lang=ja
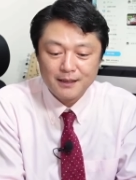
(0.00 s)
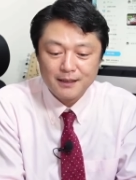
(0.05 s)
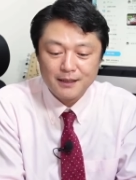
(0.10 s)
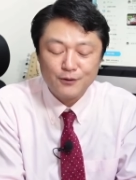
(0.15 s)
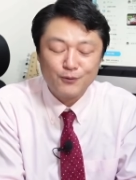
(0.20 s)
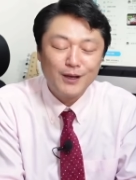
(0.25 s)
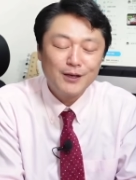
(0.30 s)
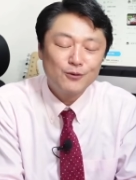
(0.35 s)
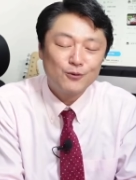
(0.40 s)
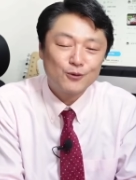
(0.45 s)

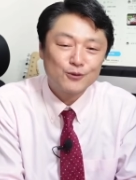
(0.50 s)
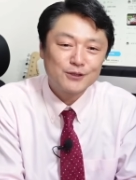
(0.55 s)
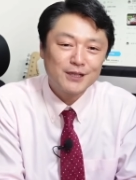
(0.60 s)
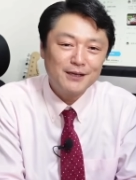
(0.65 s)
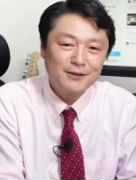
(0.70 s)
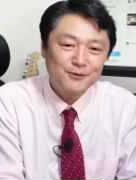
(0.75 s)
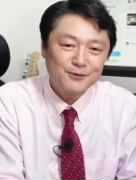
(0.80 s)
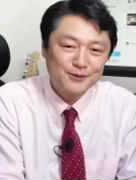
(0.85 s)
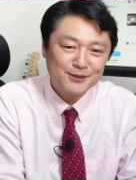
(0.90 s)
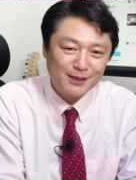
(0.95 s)
いわゆるお
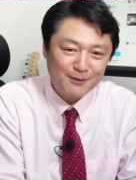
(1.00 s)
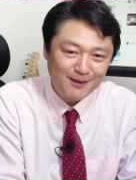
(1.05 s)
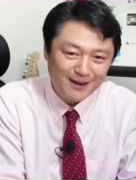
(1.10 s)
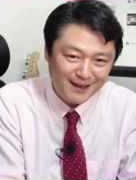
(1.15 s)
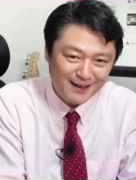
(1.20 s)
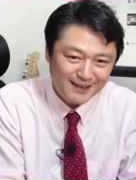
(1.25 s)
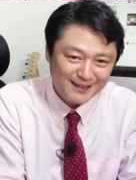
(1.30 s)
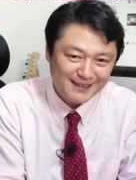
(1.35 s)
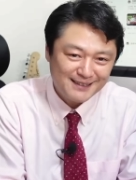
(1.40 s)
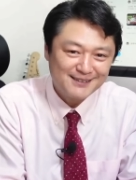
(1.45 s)
左翼
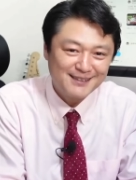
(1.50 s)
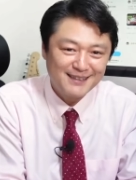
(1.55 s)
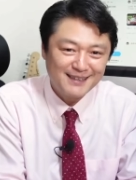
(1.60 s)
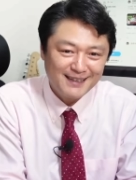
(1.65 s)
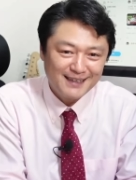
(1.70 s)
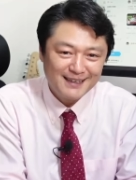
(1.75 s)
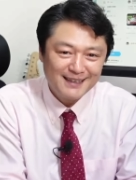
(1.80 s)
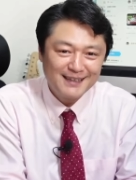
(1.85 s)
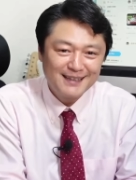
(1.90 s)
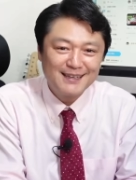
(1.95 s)
様ですかね